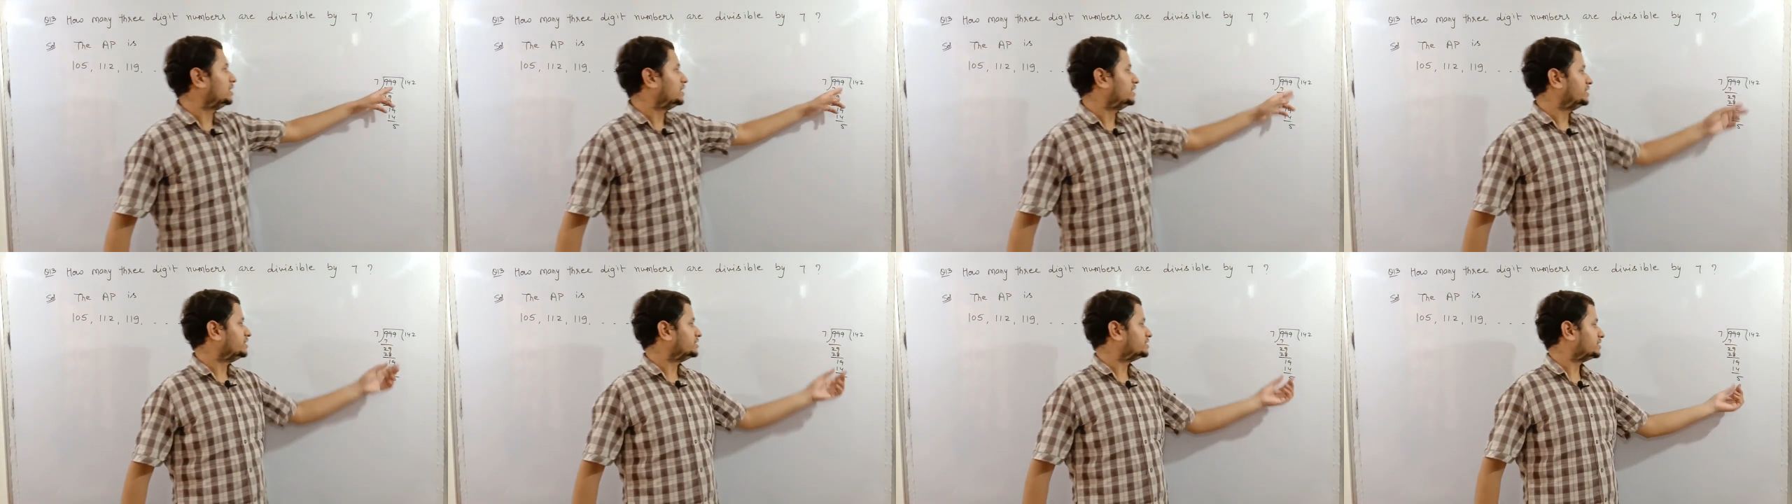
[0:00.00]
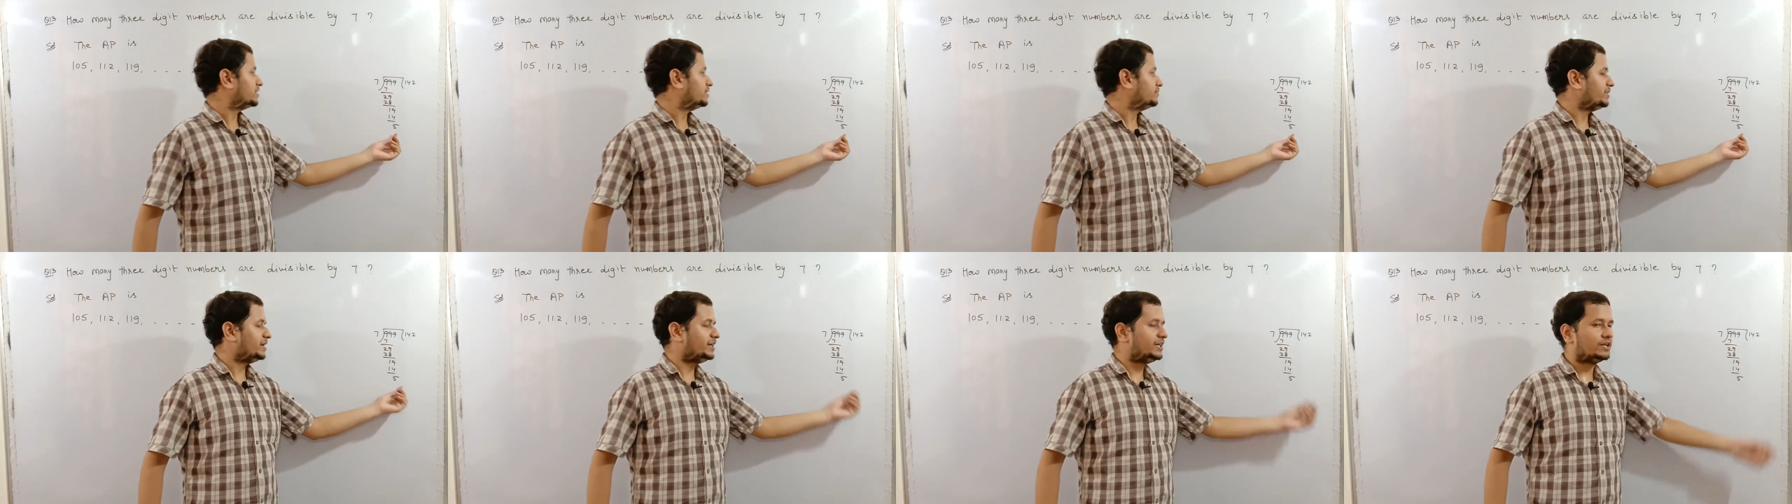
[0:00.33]
इस
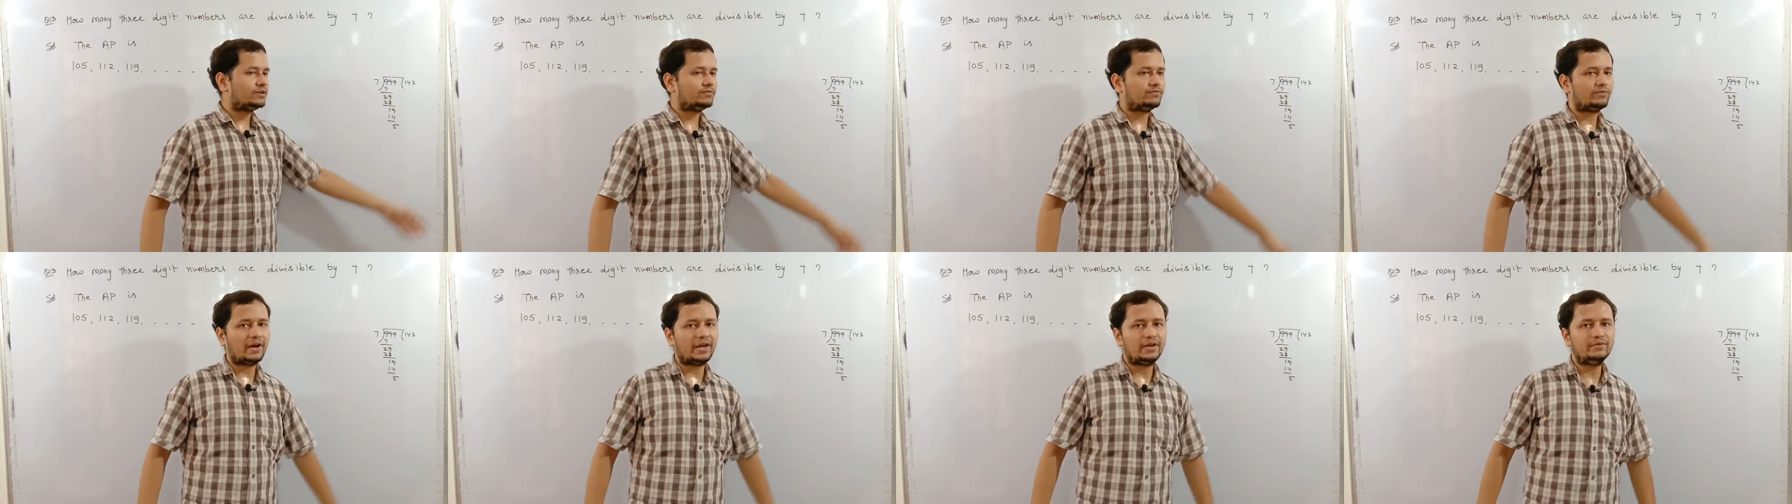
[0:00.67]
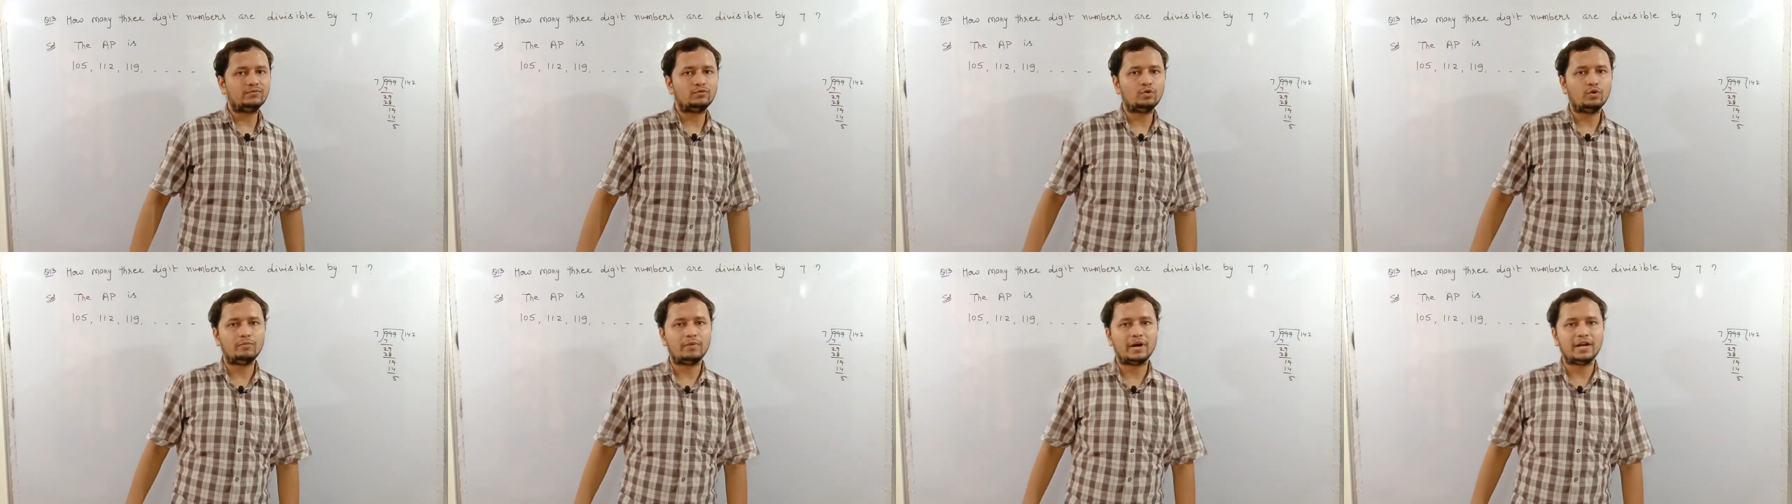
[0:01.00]
रिमाइंडर फाइव
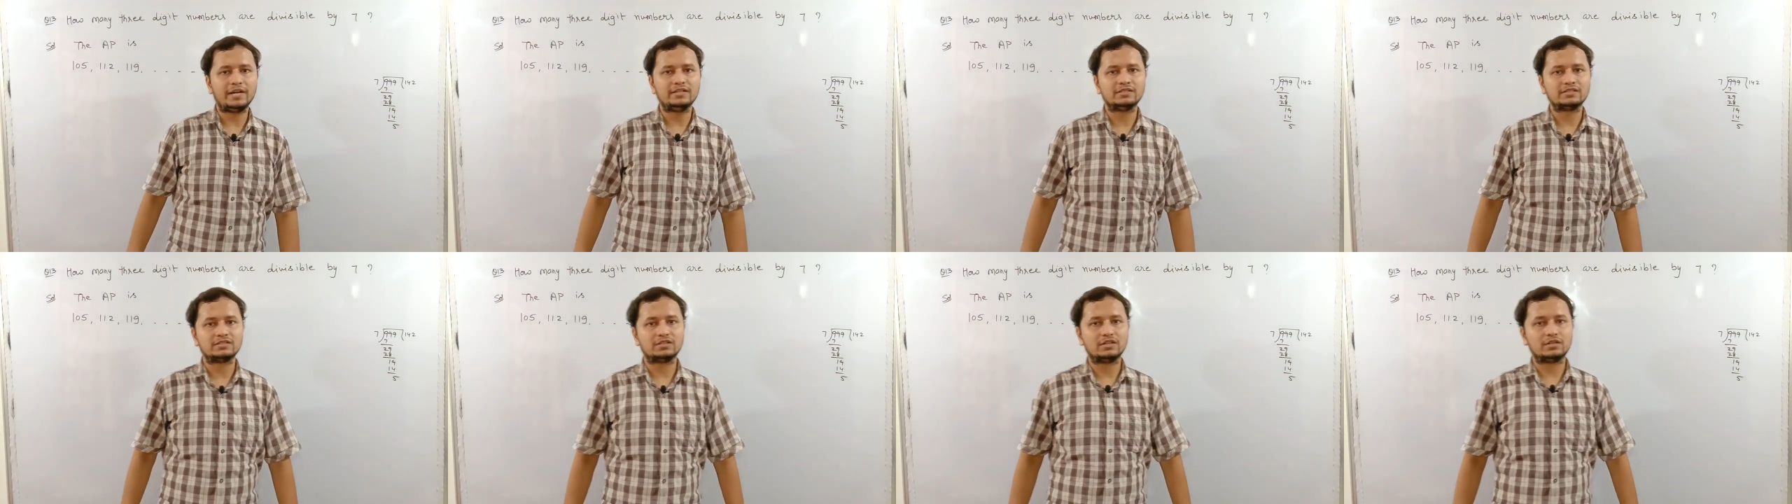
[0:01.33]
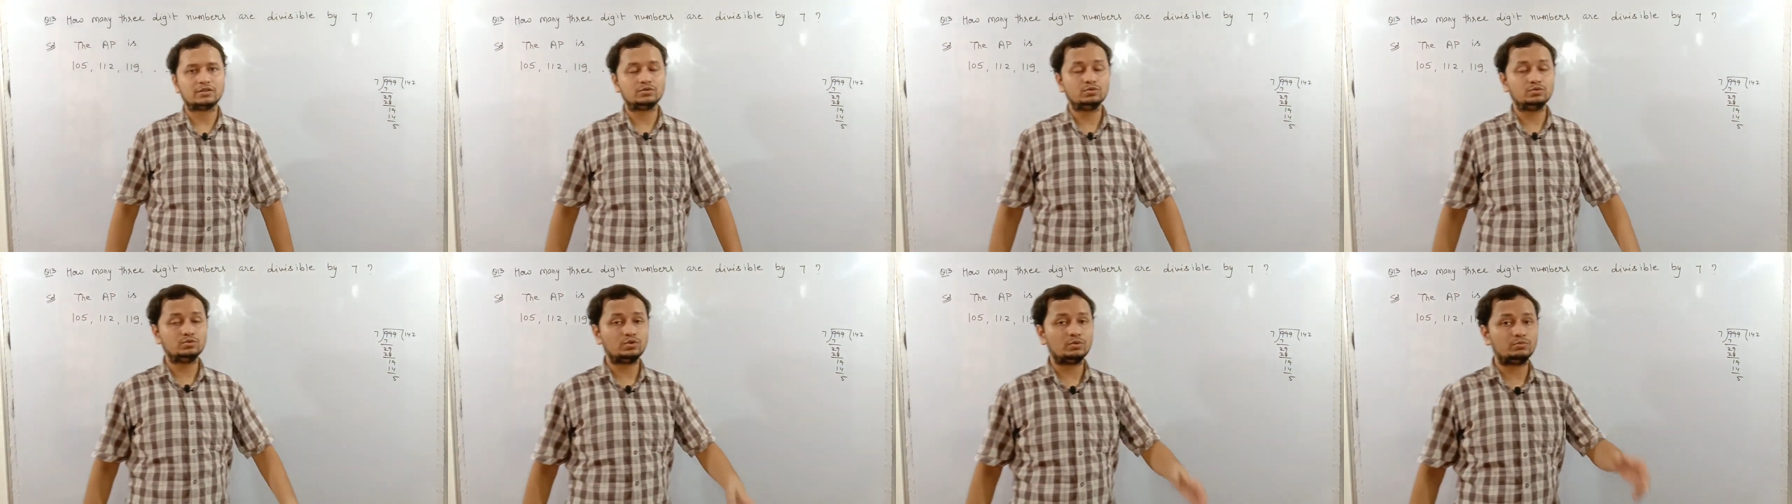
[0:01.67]
को माइनस कर
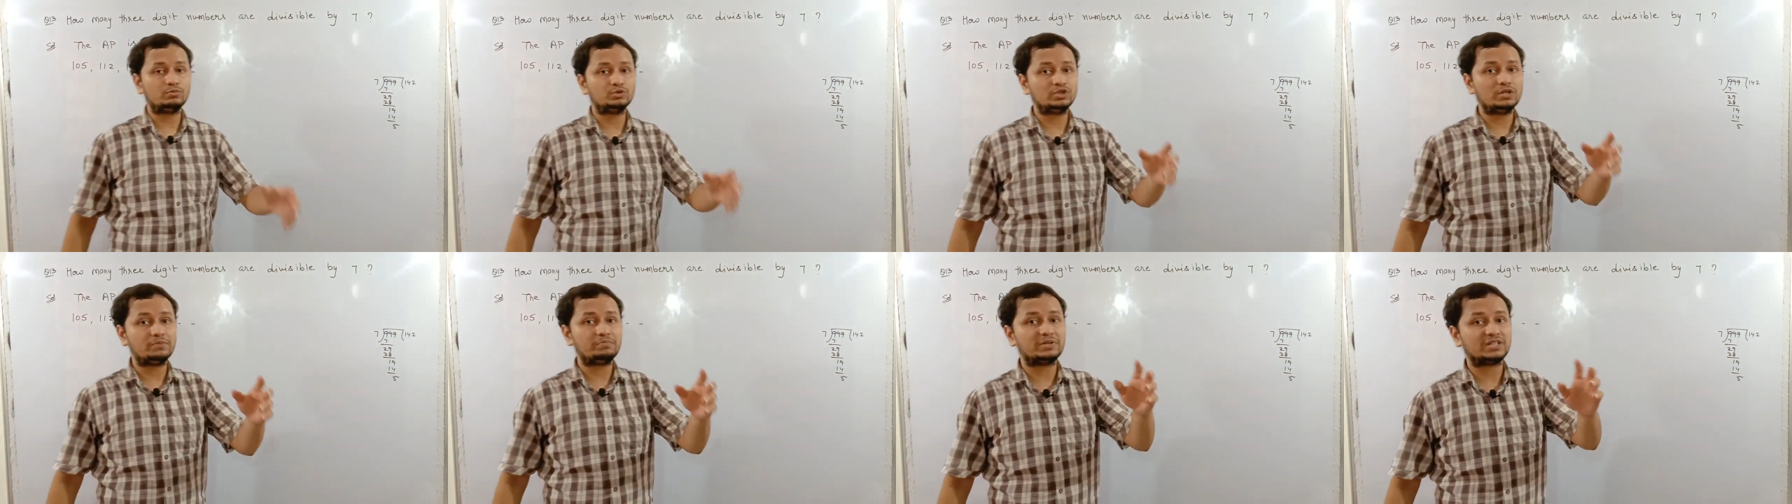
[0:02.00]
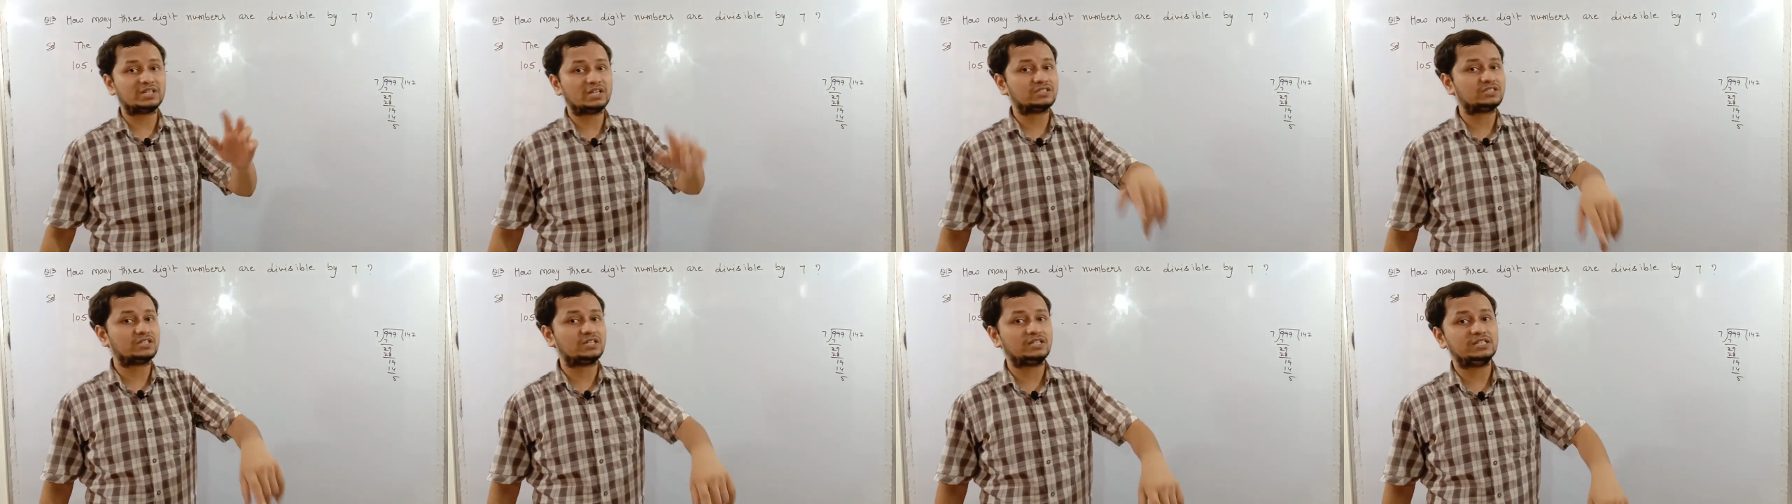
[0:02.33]
दूं तो मुझे
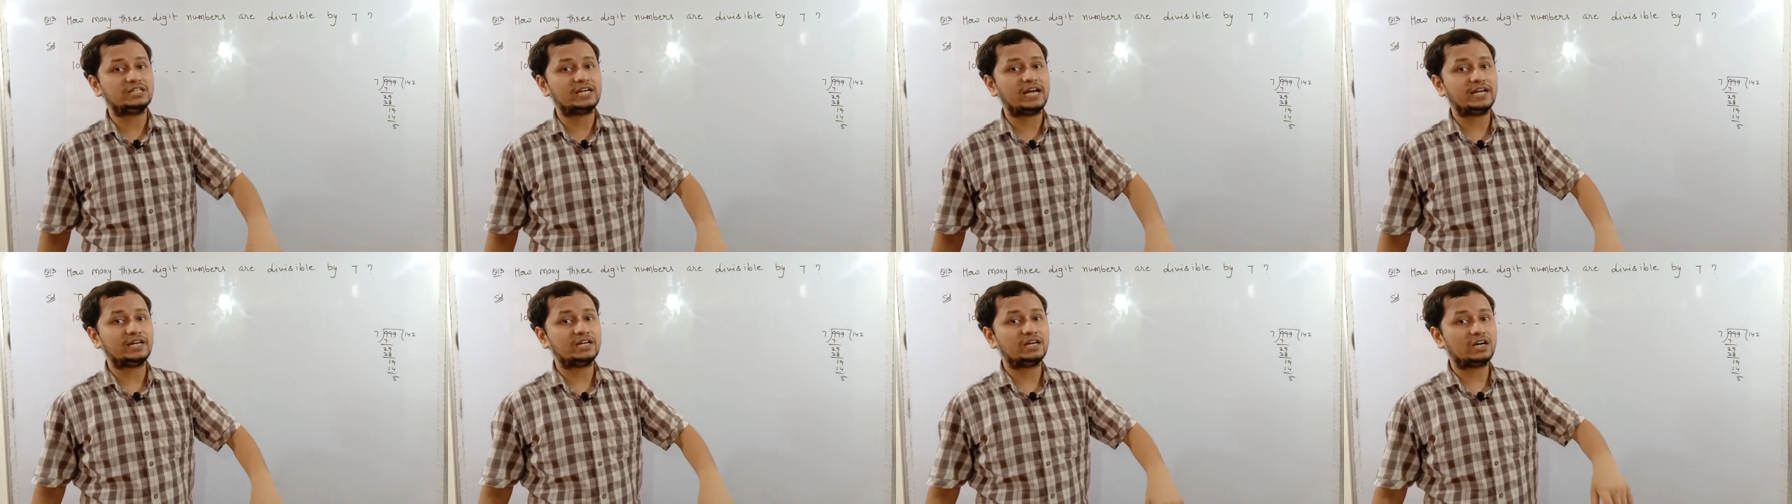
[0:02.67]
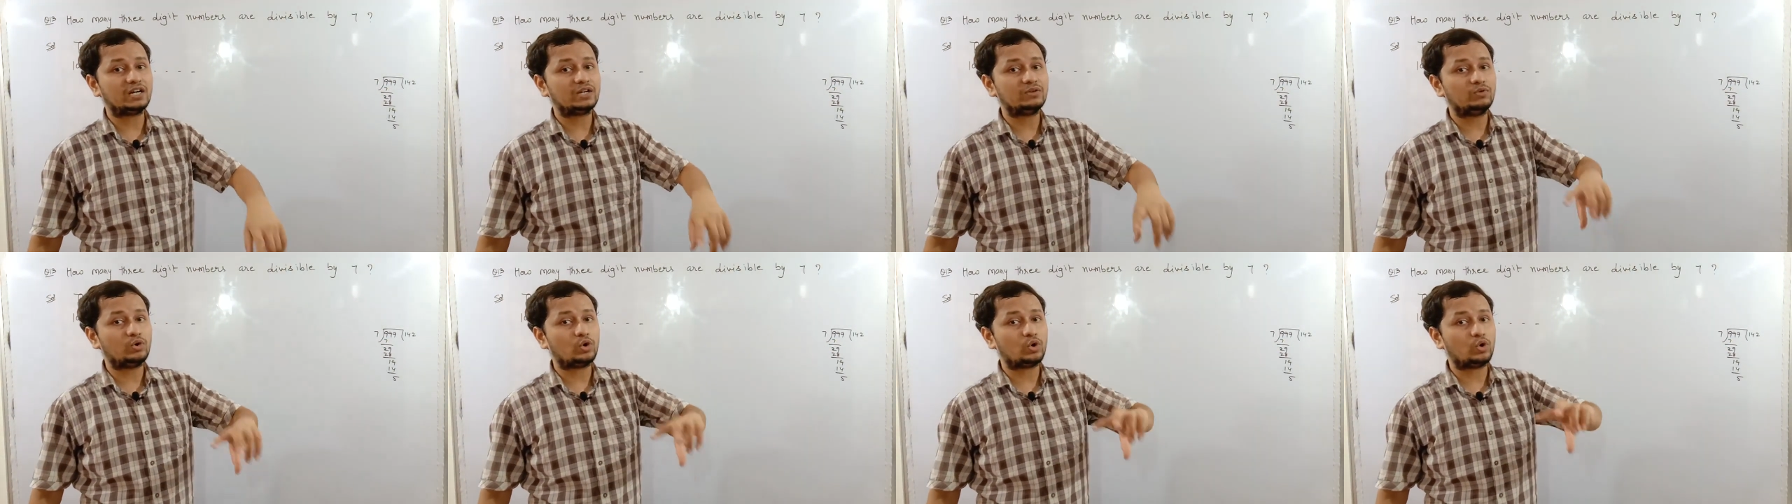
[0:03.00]
पता चल जाएगा
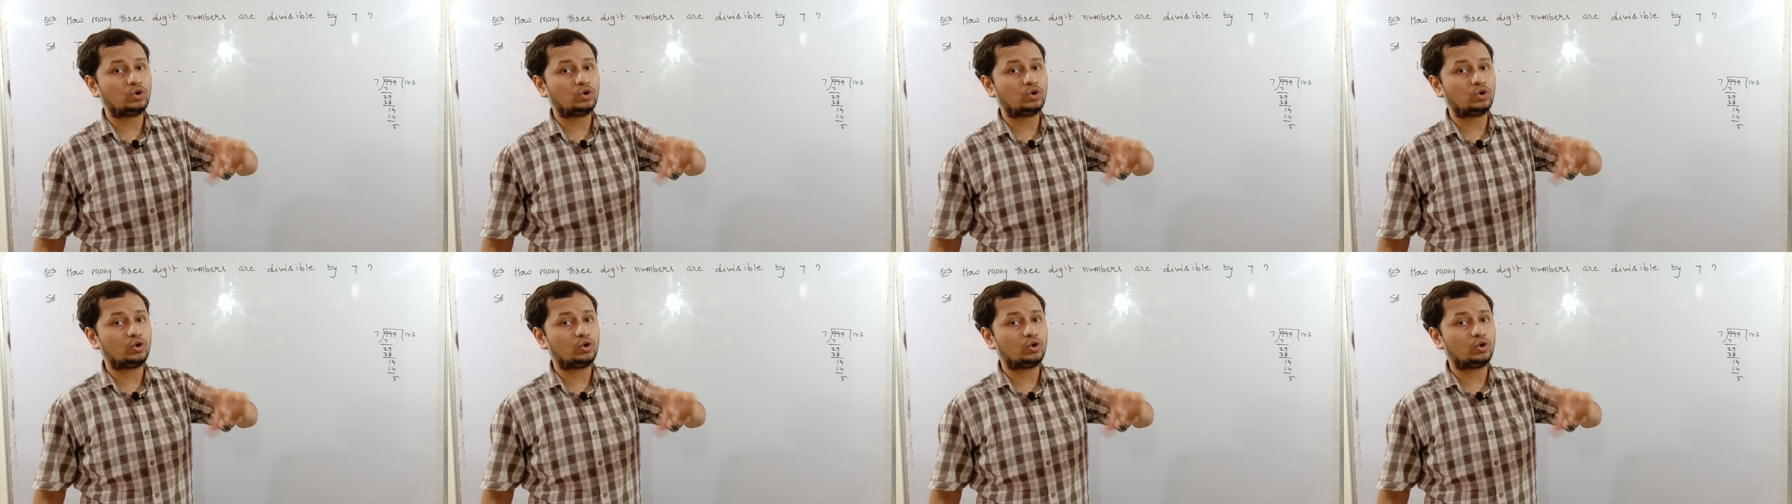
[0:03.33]
कि वो